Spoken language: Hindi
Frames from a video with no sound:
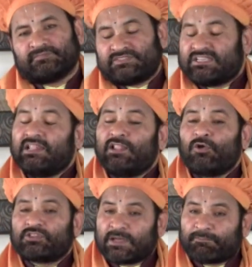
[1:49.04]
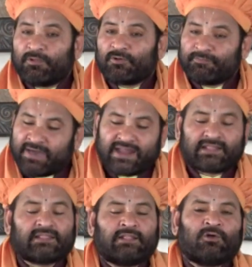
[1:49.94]
जन लोक तप लोक
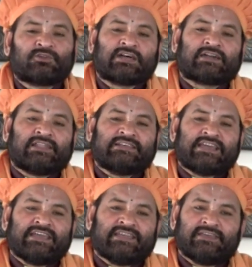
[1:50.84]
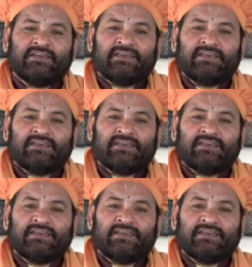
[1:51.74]
महर लोक तक ले जाएंगे